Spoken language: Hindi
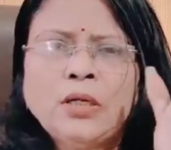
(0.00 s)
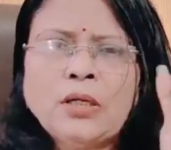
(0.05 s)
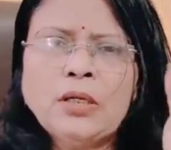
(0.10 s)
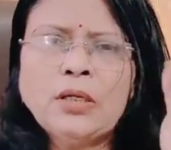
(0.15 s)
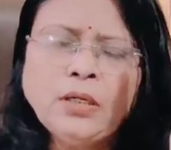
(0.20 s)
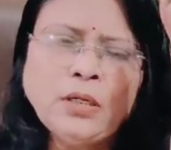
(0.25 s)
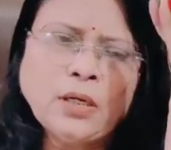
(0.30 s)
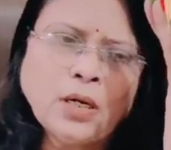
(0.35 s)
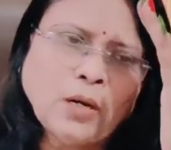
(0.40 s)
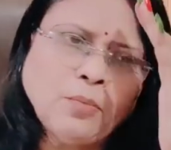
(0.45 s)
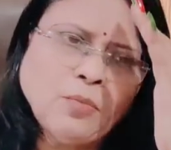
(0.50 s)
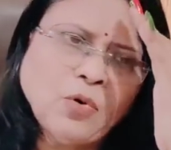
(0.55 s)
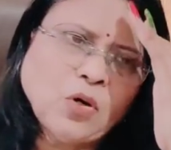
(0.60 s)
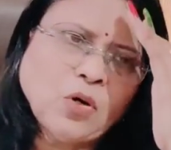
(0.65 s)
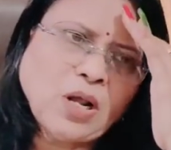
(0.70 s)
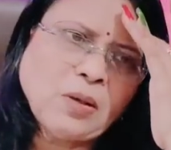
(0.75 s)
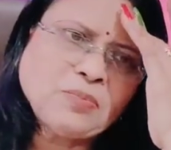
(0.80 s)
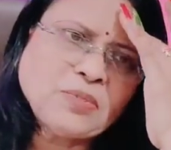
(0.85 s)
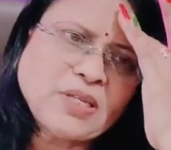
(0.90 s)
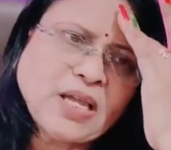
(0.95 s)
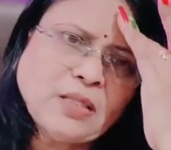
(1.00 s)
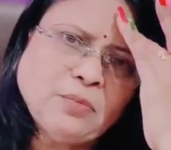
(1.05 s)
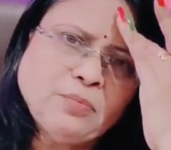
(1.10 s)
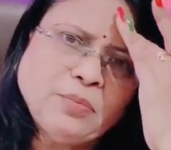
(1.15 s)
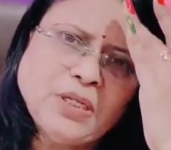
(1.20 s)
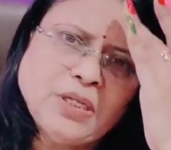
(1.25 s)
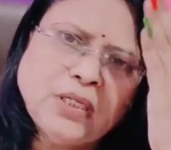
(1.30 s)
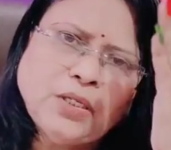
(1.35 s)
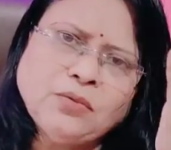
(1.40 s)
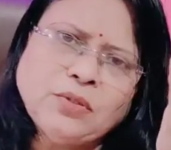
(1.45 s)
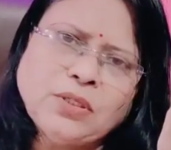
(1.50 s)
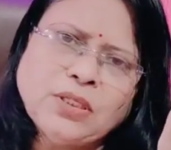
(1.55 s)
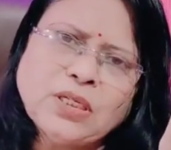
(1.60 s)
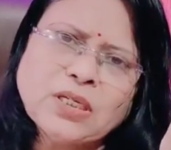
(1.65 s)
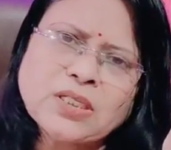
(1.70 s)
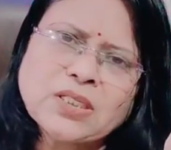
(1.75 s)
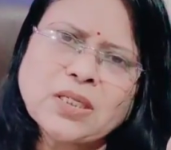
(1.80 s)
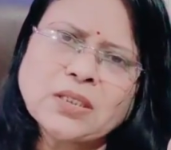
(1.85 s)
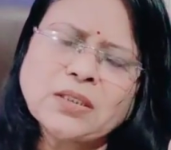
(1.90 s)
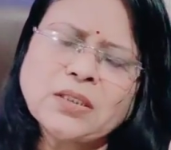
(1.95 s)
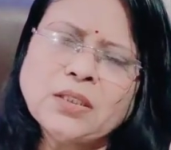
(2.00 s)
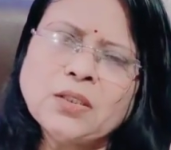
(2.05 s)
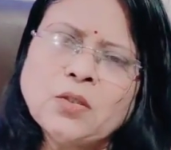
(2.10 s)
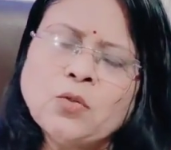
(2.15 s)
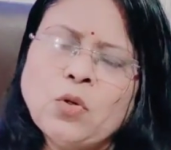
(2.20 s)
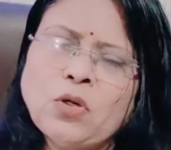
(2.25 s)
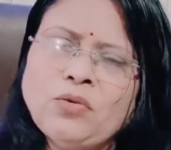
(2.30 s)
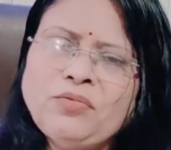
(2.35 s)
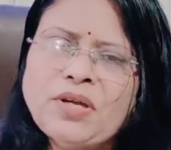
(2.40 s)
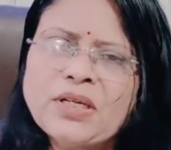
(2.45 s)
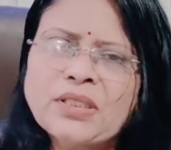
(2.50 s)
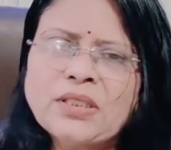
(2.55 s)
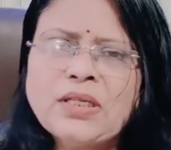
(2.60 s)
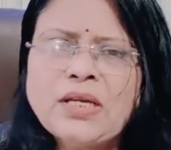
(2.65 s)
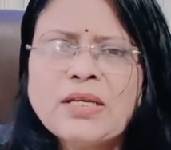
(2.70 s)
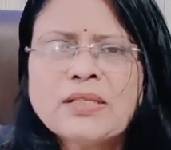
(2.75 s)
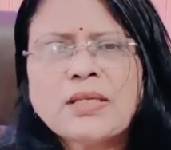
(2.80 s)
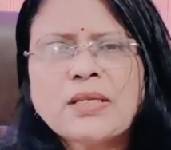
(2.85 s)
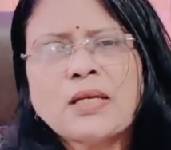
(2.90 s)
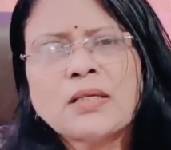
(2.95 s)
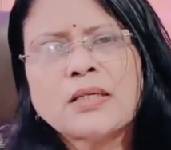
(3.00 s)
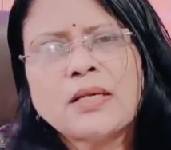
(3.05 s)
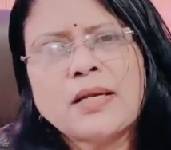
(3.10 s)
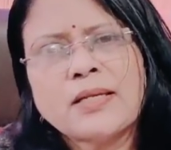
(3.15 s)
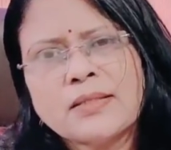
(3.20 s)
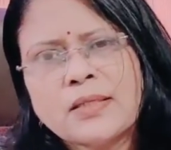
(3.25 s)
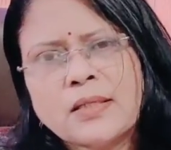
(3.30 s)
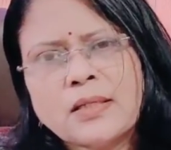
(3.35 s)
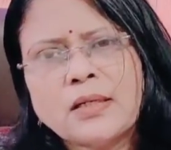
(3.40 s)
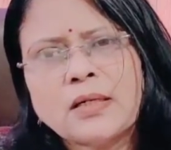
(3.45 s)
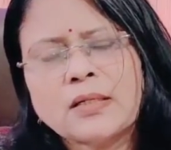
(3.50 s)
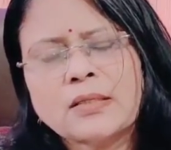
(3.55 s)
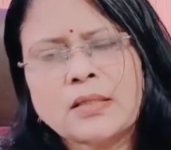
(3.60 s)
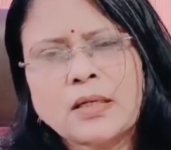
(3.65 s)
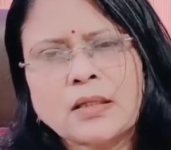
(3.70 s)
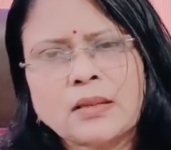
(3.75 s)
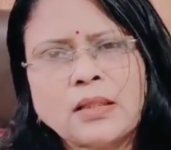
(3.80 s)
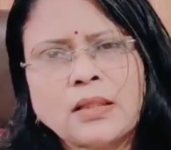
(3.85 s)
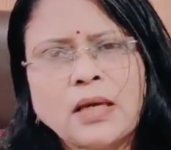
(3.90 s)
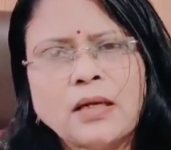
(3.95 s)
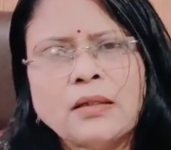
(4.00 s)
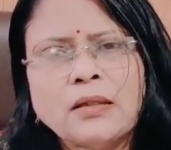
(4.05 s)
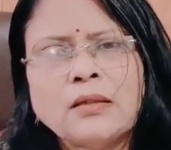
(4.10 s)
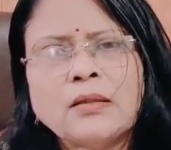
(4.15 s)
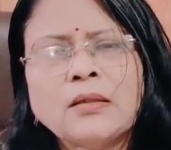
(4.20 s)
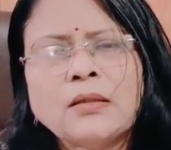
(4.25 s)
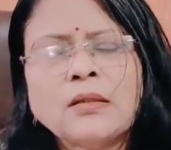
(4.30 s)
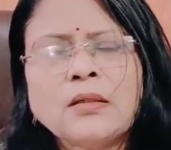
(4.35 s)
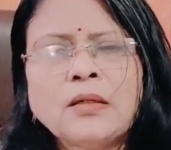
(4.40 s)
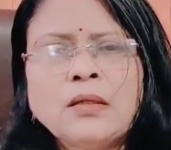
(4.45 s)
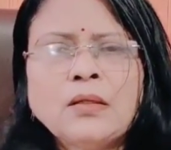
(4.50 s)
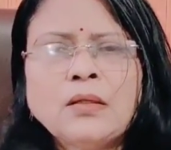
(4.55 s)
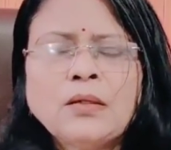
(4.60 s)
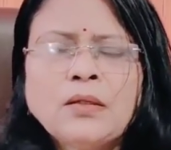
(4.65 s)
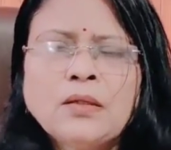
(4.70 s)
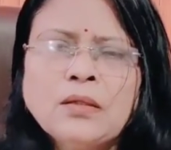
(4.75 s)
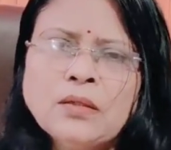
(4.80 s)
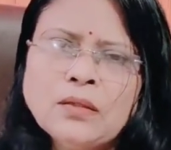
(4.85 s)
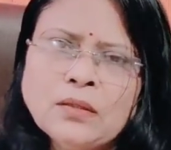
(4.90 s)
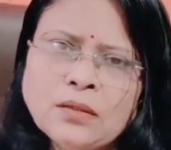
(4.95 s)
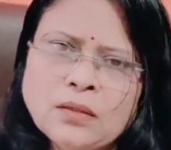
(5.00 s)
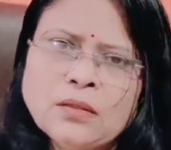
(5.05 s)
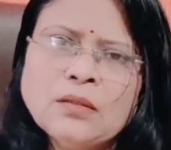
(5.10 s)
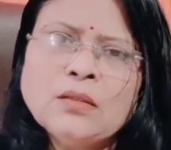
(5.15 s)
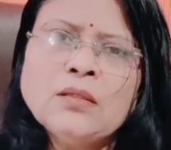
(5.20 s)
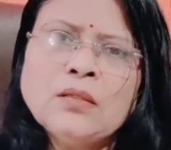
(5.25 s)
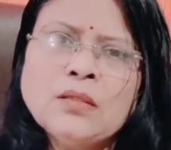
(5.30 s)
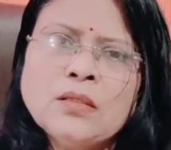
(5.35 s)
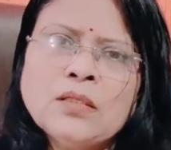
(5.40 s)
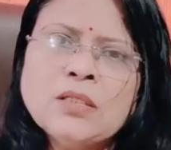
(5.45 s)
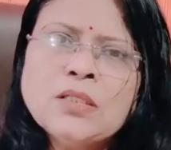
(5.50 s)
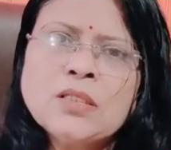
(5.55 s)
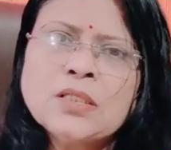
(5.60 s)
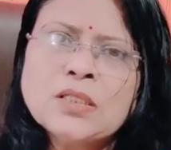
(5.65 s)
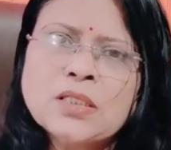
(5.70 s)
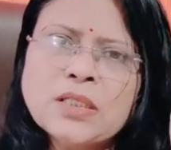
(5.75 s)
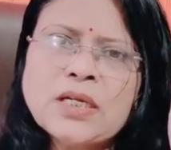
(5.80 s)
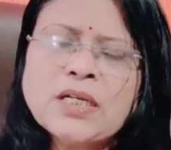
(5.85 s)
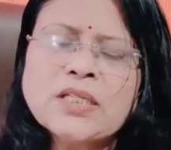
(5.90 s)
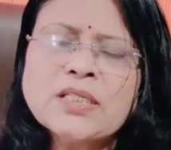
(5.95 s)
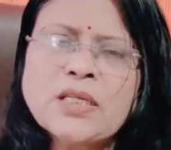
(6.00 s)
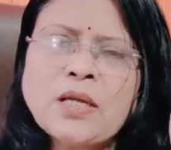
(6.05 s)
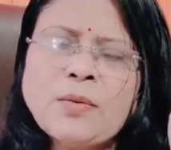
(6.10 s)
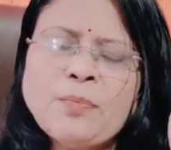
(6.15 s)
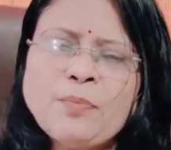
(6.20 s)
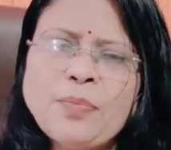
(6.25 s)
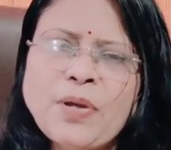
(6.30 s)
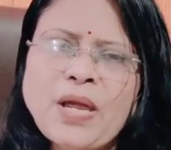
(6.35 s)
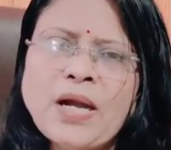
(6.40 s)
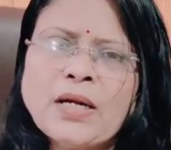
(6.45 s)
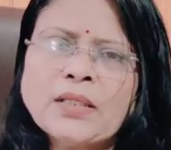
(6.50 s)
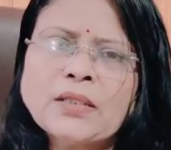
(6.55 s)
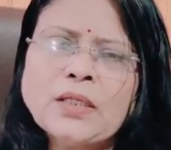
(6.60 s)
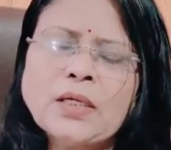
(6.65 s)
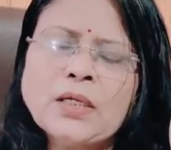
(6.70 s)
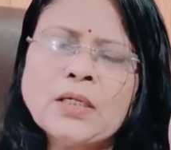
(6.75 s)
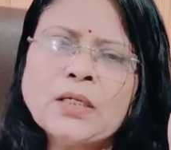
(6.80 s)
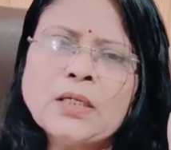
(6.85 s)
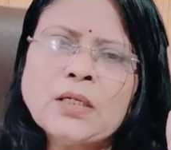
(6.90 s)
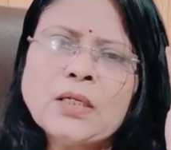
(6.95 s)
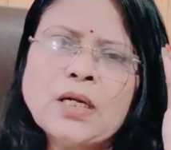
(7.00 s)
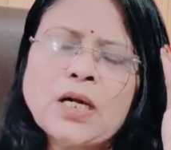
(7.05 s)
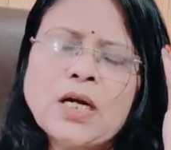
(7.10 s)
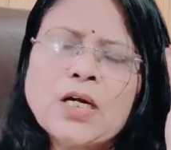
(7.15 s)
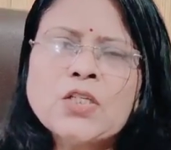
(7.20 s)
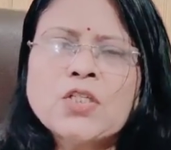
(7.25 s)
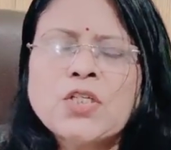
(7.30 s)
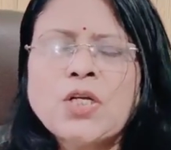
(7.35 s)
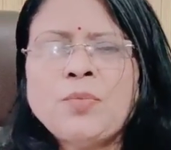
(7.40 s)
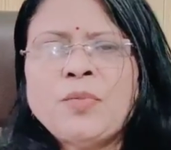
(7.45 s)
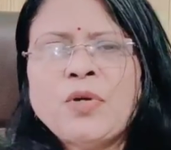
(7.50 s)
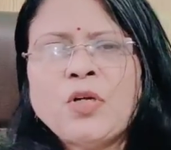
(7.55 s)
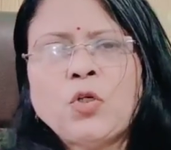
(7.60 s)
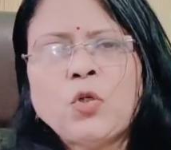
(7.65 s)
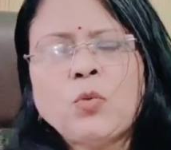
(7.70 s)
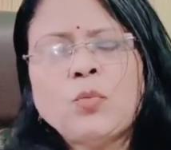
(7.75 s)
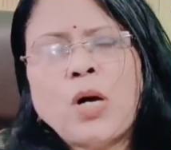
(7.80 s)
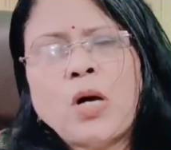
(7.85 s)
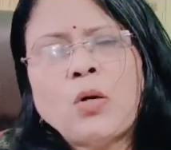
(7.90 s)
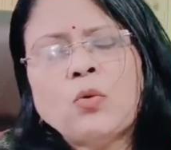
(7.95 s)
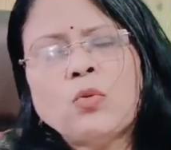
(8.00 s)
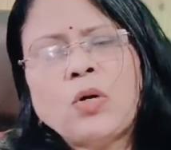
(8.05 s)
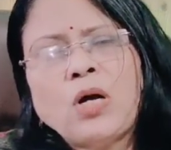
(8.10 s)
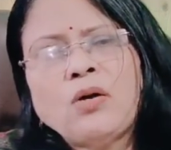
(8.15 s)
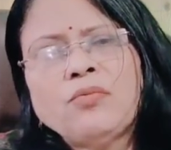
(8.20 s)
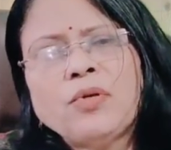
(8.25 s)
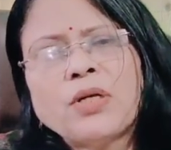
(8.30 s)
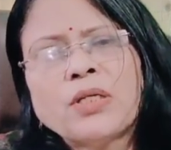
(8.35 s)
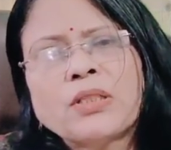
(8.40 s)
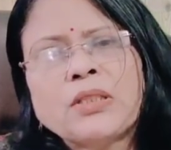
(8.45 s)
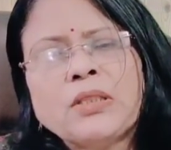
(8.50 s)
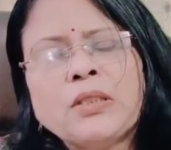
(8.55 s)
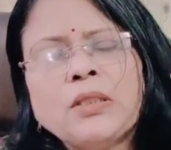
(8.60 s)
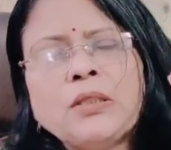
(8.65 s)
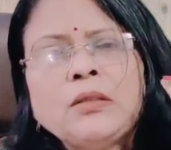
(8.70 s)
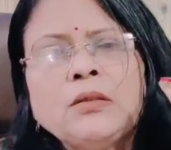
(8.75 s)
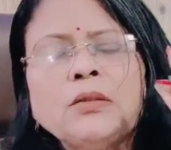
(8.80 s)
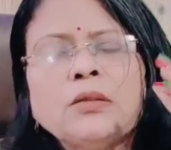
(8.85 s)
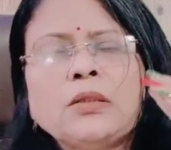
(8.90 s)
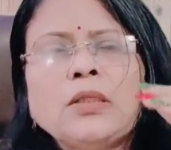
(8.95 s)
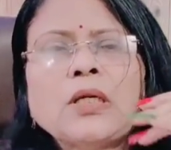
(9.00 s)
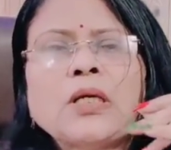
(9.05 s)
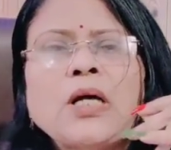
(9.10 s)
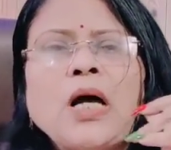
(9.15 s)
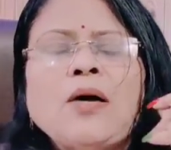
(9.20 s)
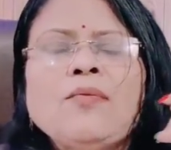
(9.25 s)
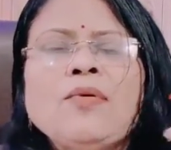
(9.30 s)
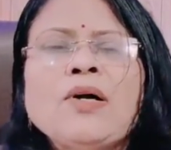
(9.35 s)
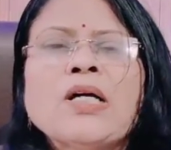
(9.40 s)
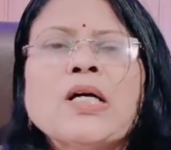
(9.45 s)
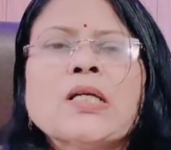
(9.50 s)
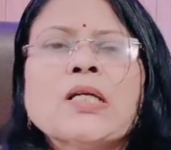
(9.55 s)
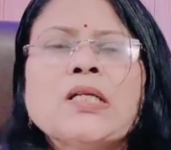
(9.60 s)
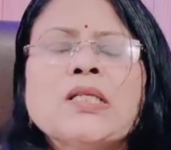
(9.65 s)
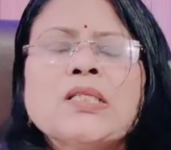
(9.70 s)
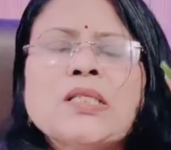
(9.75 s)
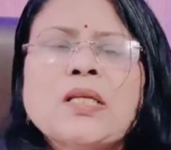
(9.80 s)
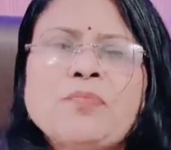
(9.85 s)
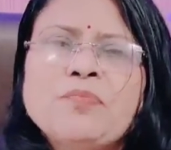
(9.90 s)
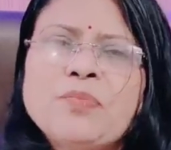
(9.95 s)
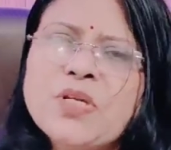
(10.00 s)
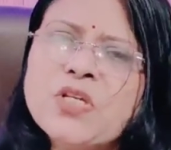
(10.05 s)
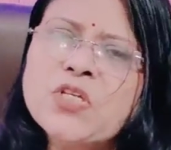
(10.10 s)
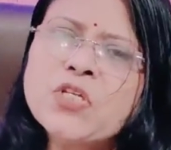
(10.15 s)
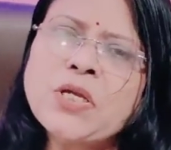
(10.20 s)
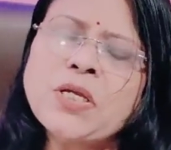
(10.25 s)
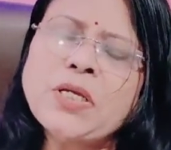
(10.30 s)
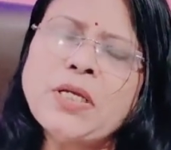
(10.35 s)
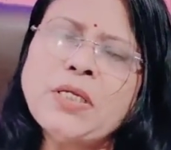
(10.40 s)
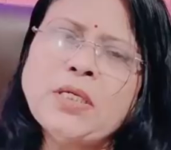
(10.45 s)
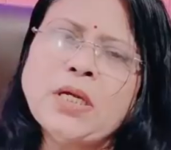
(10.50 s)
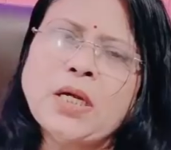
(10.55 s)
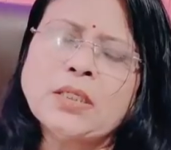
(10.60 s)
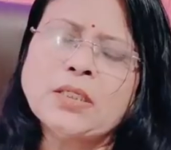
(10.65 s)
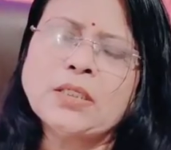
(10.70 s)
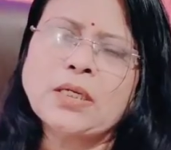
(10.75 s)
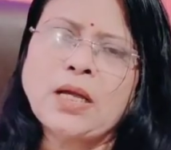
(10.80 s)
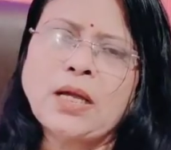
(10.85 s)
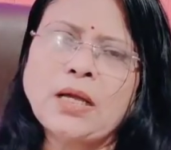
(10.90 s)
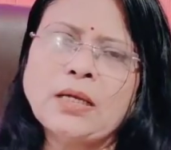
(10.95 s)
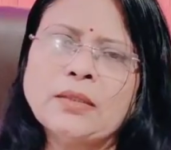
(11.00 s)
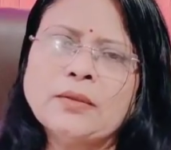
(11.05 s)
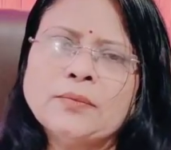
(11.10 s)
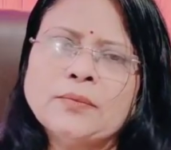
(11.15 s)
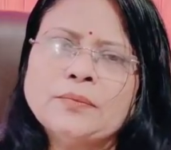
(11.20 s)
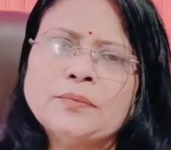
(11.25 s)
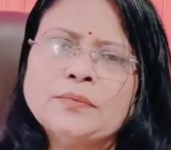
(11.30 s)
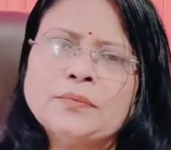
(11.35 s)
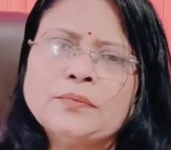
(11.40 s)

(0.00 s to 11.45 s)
कि हम और आप शायद बिलीव नहीं कर सकते कि कोई व्यक्ति ऐसा कैसे कर सकता है सिर से पैर तक कर्जे में डूबा हुआ व्यक्ति दिखावा करने से पीछे नहीं हट रहा है